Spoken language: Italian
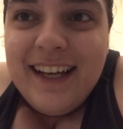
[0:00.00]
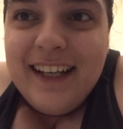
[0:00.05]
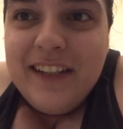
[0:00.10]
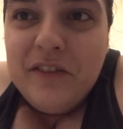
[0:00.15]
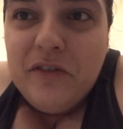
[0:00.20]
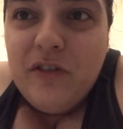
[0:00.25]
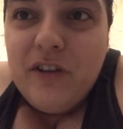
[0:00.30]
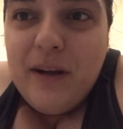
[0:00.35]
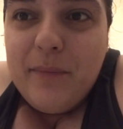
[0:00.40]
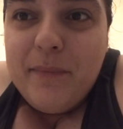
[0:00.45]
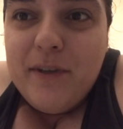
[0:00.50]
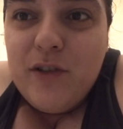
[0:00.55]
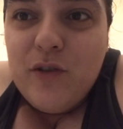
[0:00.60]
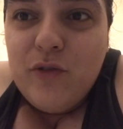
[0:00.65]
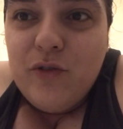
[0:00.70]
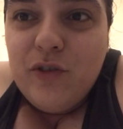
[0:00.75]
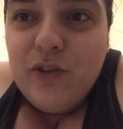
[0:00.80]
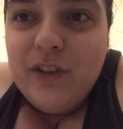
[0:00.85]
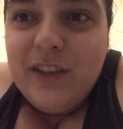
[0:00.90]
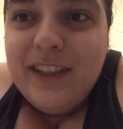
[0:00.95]
non ha
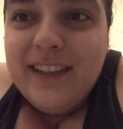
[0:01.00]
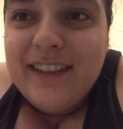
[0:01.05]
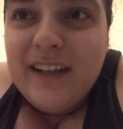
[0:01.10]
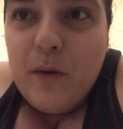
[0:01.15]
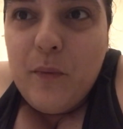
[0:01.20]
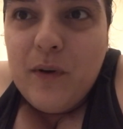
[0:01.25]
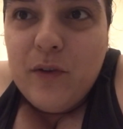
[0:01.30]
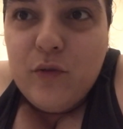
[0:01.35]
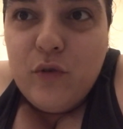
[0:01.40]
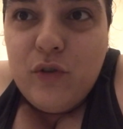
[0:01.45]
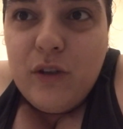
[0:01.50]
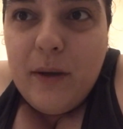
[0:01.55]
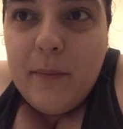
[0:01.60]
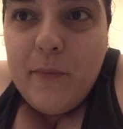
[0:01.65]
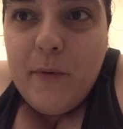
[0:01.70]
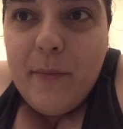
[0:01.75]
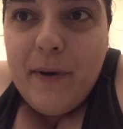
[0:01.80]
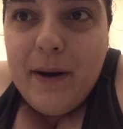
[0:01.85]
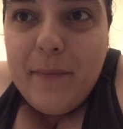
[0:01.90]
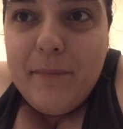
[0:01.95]
bisogno di chissà quanto
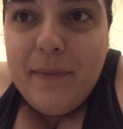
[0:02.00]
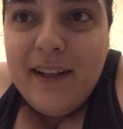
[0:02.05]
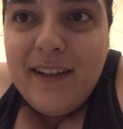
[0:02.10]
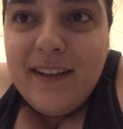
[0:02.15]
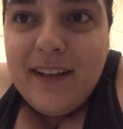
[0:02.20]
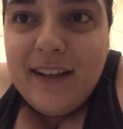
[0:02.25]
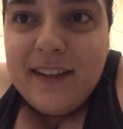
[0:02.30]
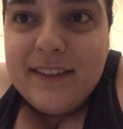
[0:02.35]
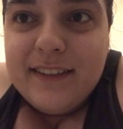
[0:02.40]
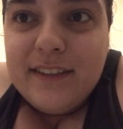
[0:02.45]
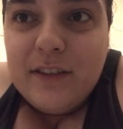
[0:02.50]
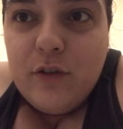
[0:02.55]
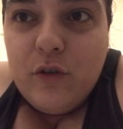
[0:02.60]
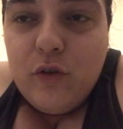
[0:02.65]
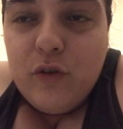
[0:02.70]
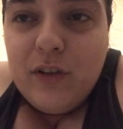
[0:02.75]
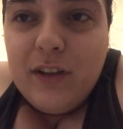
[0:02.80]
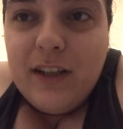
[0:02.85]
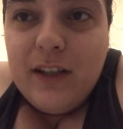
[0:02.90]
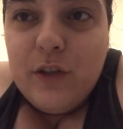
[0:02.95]
tempo per ambientarsi
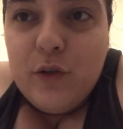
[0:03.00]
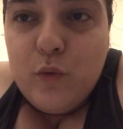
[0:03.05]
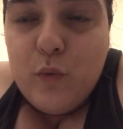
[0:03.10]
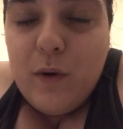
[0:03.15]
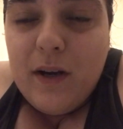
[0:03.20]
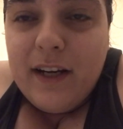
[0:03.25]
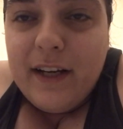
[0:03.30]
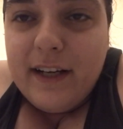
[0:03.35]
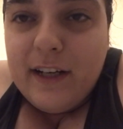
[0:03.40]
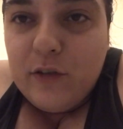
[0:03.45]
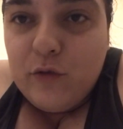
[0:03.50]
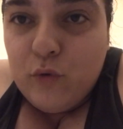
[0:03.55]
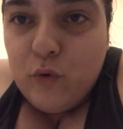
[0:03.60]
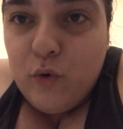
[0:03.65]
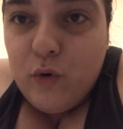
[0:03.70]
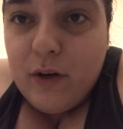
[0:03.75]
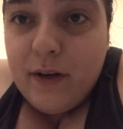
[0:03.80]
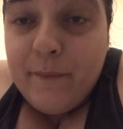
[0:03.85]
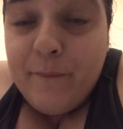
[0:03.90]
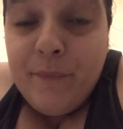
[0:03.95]
con il suo
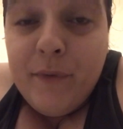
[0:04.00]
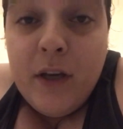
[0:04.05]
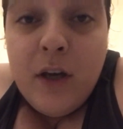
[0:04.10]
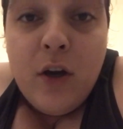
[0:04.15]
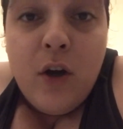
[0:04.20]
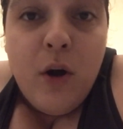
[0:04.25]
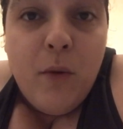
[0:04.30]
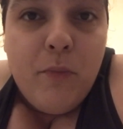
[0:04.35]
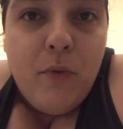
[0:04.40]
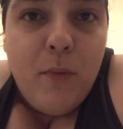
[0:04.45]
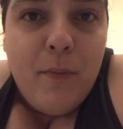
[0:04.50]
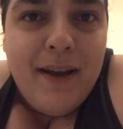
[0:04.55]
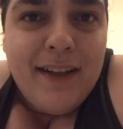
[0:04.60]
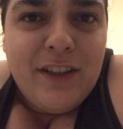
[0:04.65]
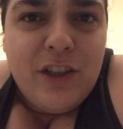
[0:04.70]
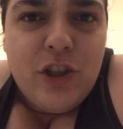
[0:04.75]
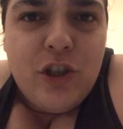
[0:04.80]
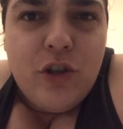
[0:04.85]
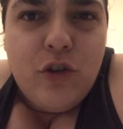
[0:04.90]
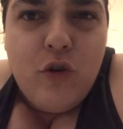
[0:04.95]
allenatore può
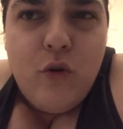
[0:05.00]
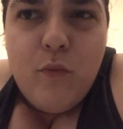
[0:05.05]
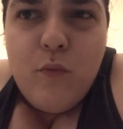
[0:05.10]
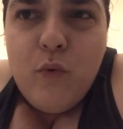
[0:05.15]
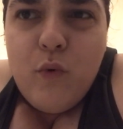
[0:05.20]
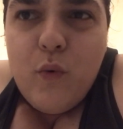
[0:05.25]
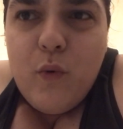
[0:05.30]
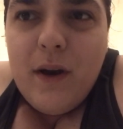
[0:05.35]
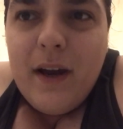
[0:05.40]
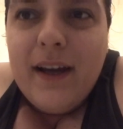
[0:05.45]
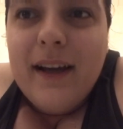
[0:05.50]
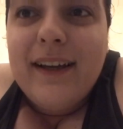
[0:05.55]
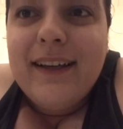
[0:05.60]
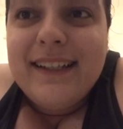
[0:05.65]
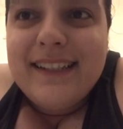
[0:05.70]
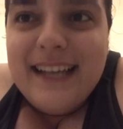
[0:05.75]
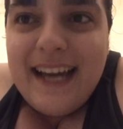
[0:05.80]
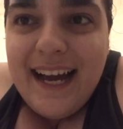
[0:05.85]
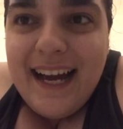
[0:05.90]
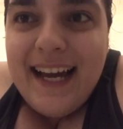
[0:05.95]
metterci comunque
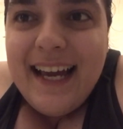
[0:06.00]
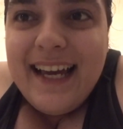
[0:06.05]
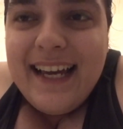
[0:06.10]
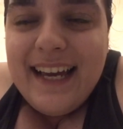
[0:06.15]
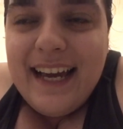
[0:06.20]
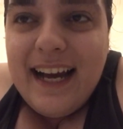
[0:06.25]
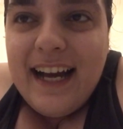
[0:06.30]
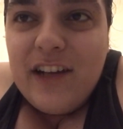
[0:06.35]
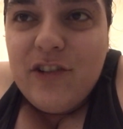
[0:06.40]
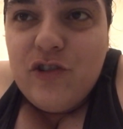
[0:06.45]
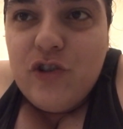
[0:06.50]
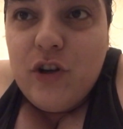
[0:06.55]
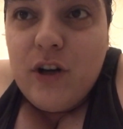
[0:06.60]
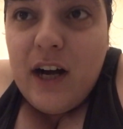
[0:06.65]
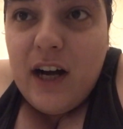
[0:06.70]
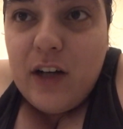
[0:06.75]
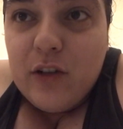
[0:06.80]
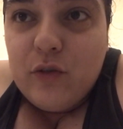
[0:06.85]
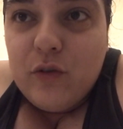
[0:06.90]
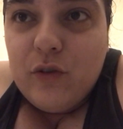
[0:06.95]
e ha
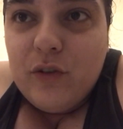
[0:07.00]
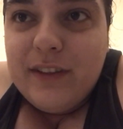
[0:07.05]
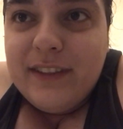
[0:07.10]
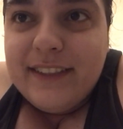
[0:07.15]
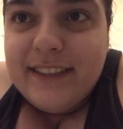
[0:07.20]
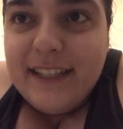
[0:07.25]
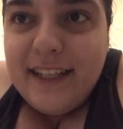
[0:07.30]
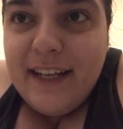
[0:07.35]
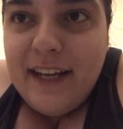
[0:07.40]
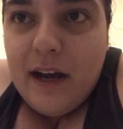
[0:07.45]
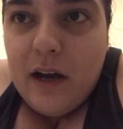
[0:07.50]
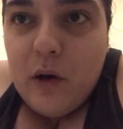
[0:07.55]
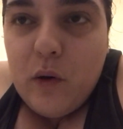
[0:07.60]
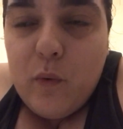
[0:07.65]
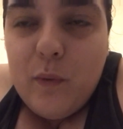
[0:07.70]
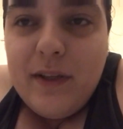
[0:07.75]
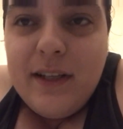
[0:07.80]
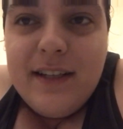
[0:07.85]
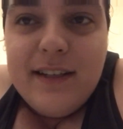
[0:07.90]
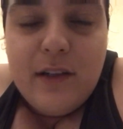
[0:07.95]
giocato in Serie A,
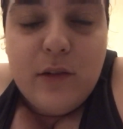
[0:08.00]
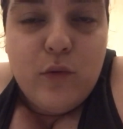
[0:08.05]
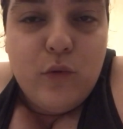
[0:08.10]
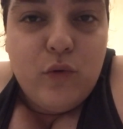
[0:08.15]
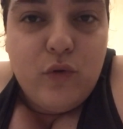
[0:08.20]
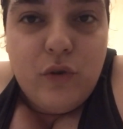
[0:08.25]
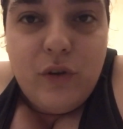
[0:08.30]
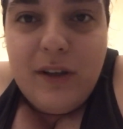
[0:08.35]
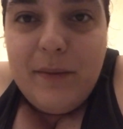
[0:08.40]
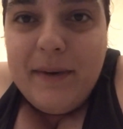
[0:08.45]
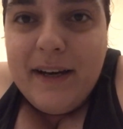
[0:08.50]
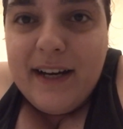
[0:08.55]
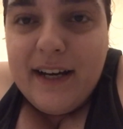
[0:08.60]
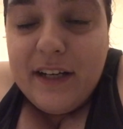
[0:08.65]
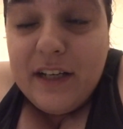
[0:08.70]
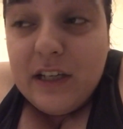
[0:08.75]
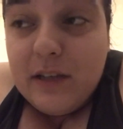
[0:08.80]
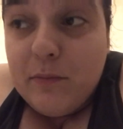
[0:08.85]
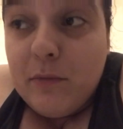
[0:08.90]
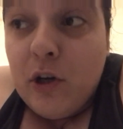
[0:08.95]
quindi sa tutto i
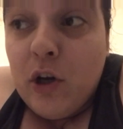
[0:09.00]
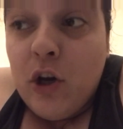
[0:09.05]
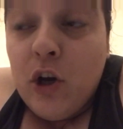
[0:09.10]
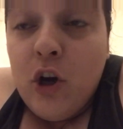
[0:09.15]
meccanismi.